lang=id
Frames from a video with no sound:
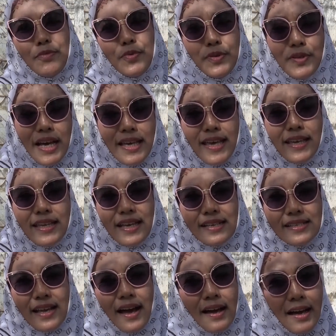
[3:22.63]
Budayanya
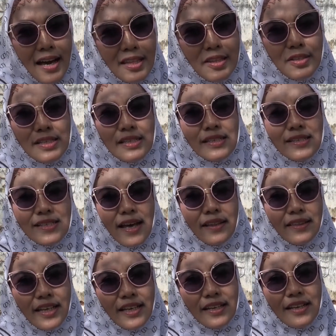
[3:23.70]
sangat
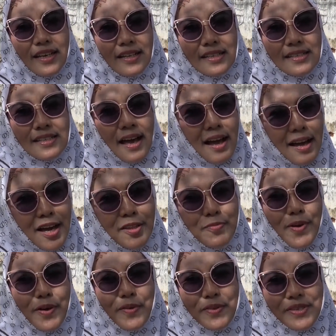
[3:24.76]
cantik dan sangat
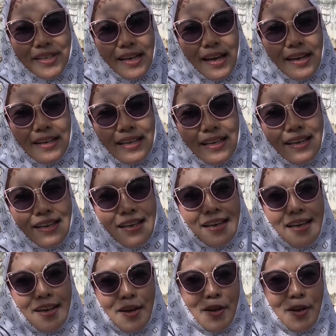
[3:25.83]
bagus sekali